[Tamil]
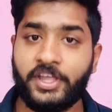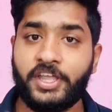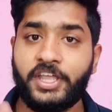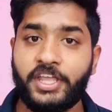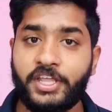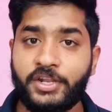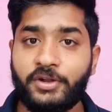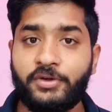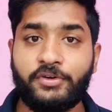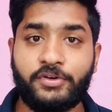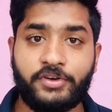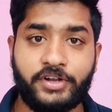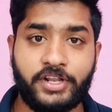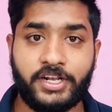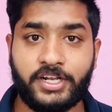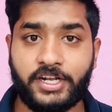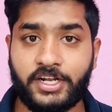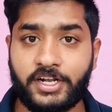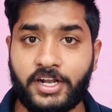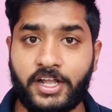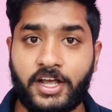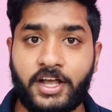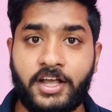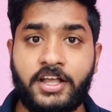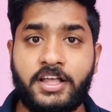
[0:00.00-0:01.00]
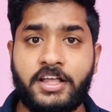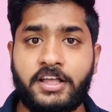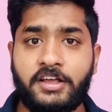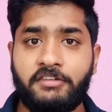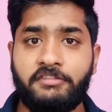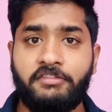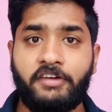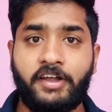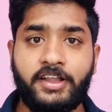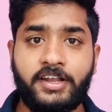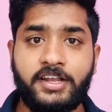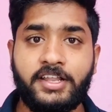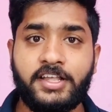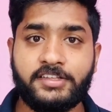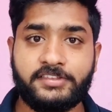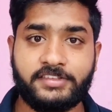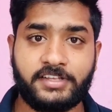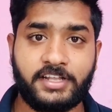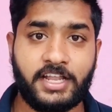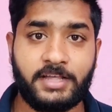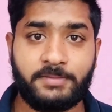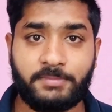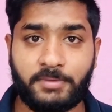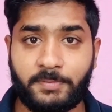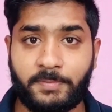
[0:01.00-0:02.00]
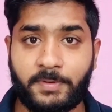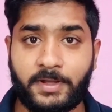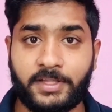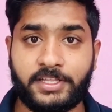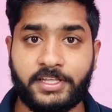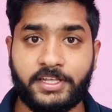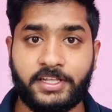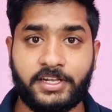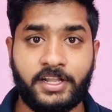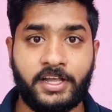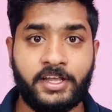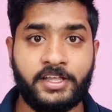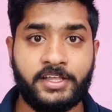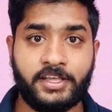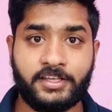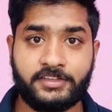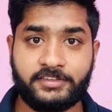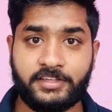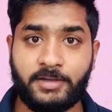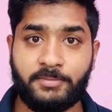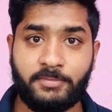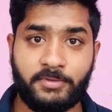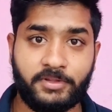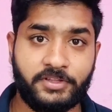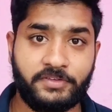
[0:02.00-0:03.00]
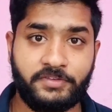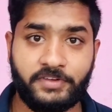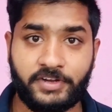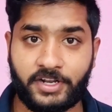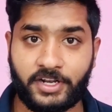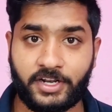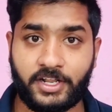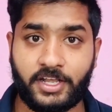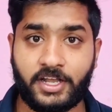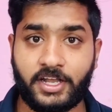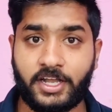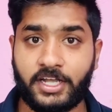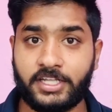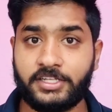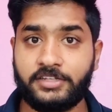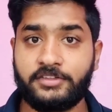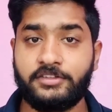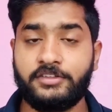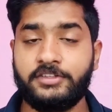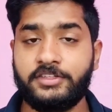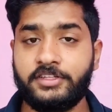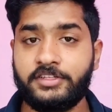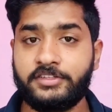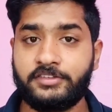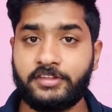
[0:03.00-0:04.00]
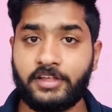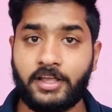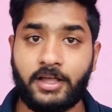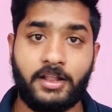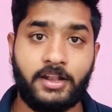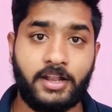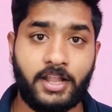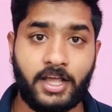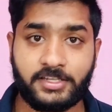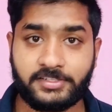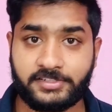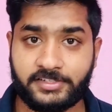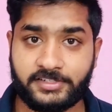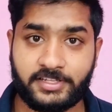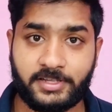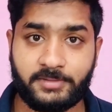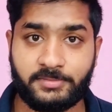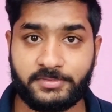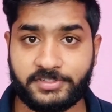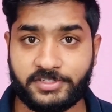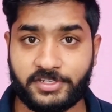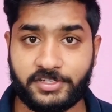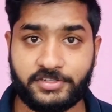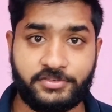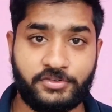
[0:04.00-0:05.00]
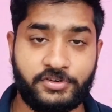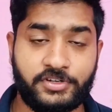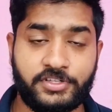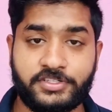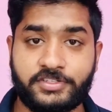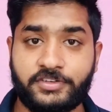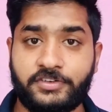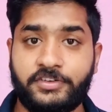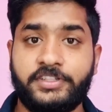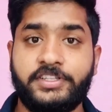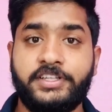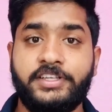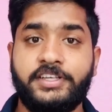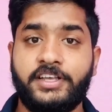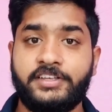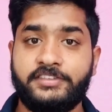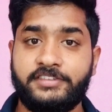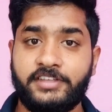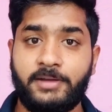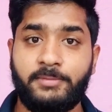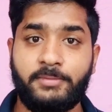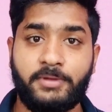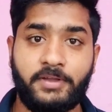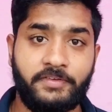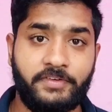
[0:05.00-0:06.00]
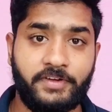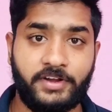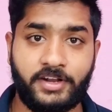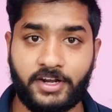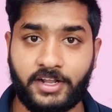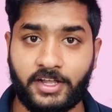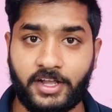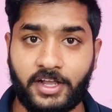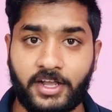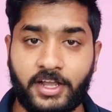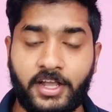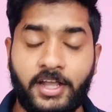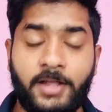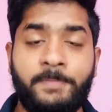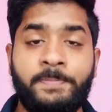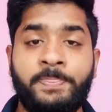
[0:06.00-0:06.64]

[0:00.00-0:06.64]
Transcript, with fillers: இன்னொன்று ஒன்று என்னென்னா ஃபைனல் இயர்ஸ்க்குலாம் இப்போ பார்த்தீங்கன்னா எக்ஸாம் வந்து விட்டுருக்காங்க அதாவது வந்து லாஸ்ட் செமஸ்டர் ஸ்டூடெண்ட்ஸ்க்கு வந்து எக்ஸாம்லாம் விட்டுருக்காங்க